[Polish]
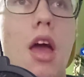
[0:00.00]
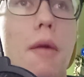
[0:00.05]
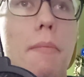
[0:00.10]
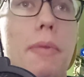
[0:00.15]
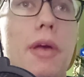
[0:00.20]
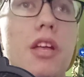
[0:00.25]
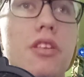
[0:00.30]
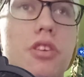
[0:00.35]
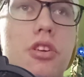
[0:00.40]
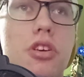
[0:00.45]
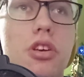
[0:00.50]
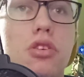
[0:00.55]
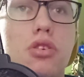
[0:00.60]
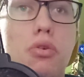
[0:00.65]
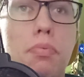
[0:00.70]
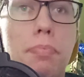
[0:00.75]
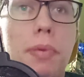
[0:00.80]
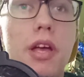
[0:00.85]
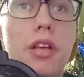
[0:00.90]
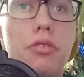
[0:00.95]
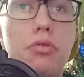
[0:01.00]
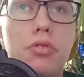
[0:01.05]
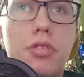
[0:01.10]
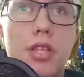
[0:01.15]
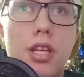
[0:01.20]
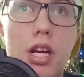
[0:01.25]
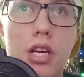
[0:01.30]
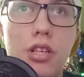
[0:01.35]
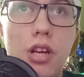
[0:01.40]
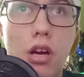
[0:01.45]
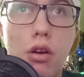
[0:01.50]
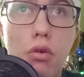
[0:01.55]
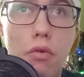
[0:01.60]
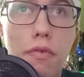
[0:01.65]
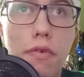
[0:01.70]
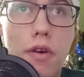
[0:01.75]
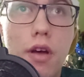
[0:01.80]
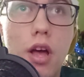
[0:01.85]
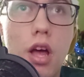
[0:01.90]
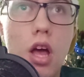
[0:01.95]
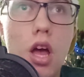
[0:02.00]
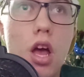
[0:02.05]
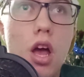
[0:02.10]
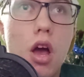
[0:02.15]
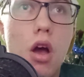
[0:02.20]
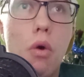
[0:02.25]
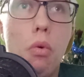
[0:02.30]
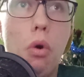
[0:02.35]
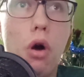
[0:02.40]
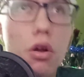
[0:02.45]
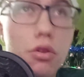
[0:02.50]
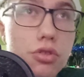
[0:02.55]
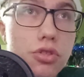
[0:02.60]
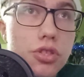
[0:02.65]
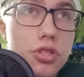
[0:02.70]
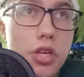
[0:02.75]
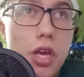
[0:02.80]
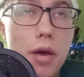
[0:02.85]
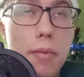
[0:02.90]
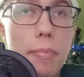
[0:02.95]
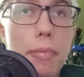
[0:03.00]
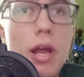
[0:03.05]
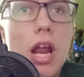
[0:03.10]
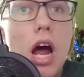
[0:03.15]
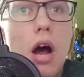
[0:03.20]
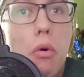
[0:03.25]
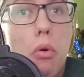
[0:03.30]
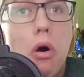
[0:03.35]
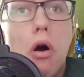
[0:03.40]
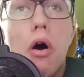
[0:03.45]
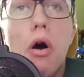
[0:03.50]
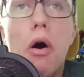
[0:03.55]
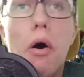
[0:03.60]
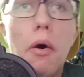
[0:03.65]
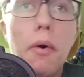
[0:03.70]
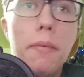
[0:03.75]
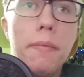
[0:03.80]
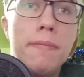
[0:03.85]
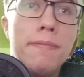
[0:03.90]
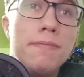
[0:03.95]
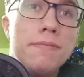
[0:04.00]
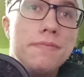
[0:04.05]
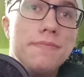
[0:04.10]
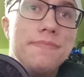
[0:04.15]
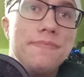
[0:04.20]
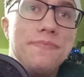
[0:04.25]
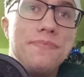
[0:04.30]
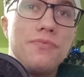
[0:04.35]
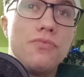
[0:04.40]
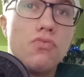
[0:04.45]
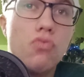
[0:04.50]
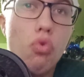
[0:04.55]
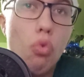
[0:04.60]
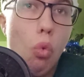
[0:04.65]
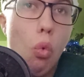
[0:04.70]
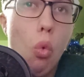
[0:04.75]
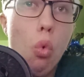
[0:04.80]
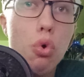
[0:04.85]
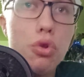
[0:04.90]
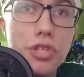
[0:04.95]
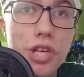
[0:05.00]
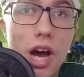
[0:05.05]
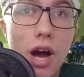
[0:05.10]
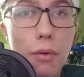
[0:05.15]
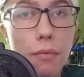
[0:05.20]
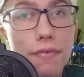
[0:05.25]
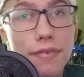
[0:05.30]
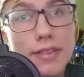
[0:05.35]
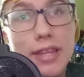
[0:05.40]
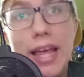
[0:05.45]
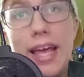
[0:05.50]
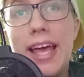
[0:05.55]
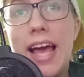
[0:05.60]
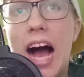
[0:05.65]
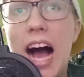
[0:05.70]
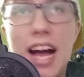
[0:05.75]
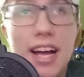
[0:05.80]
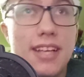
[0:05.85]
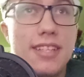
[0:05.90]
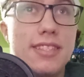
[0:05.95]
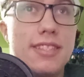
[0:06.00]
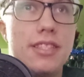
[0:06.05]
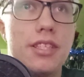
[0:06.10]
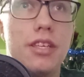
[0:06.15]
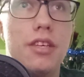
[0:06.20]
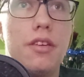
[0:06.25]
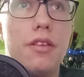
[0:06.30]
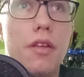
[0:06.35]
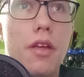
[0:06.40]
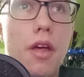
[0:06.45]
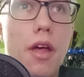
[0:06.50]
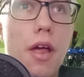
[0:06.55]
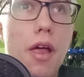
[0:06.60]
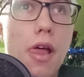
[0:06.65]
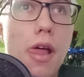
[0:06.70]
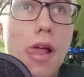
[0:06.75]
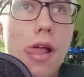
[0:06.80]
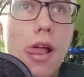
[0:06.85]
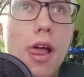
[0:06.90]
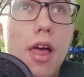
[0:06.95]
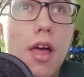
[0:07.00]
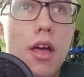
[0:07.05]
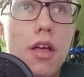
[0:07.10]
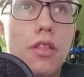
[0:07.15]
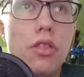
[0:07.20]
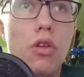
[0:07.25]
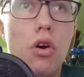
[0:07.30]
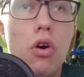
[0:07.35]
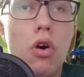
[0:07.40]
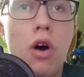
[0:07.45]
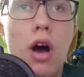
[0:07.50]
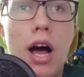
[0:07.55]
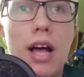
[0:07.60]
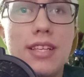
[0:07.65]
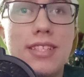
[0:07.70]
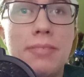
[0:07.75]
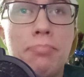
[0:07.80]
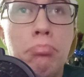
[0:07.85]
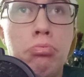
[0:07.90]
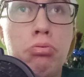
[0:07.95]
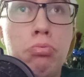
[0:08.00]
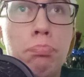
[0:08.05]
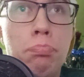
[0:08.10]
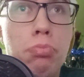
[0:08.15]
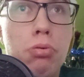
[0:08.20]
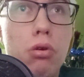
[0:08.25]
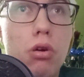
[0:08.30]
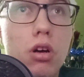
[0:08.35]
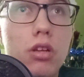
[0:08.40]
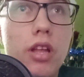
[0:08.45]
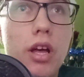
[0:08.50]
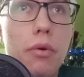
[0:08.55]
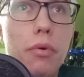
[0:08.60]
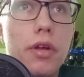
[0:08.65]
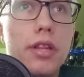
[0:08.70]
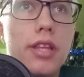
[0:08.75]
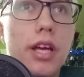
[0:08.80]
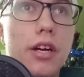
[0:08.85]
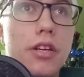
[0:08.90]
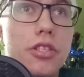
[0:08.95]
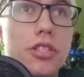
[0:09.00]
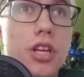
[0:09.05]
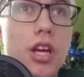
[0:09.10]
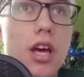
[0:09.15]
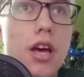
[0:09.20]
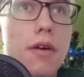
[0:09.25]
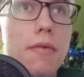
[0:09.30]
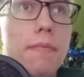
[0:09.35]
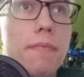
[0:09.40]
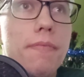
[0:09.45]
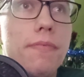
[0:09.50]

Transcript: 55 strażaków łącznie brało mm, udział w tej akcji. No a spłonęły także